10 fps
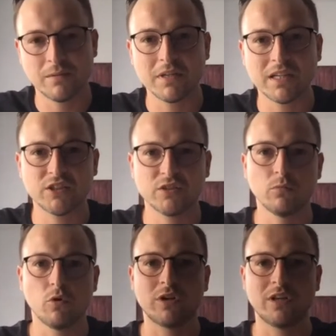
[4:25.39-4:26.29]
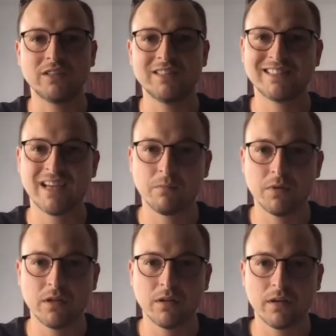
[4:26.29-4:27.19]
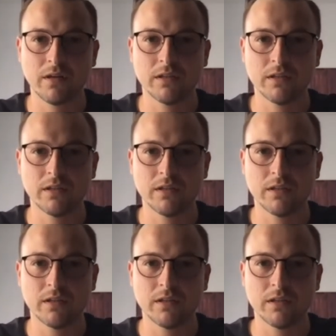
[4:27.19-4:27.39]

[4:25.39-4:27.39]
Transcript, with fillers: zamyka się okienicami